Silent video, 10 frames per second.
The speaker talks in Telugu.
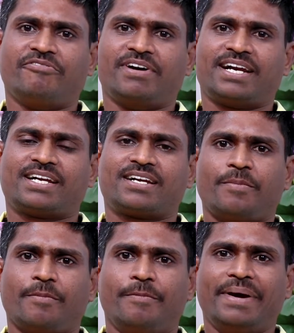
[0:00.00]
ఫర్
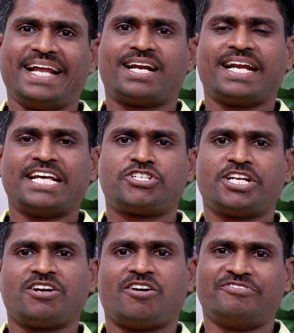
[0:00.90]
బెటర్
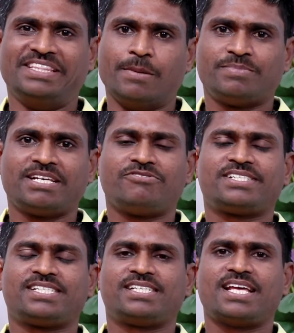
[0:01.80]
నర్చరింగ్ ఆఫ్
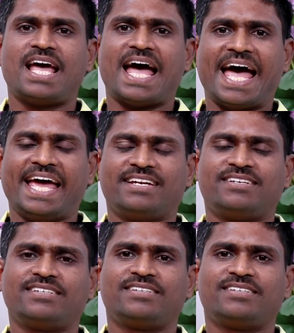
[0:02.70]
దెమ్సెల్స్ అండ్